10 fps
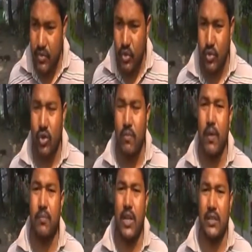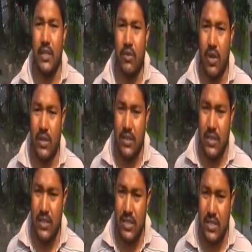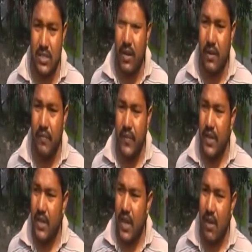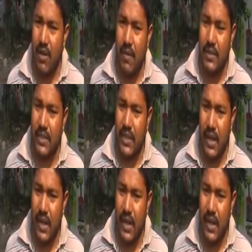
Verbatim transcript: যত সম্ভব তাড়াতাড়ি করার তিনি চেষ্টা করেন সে কারণে আমাদের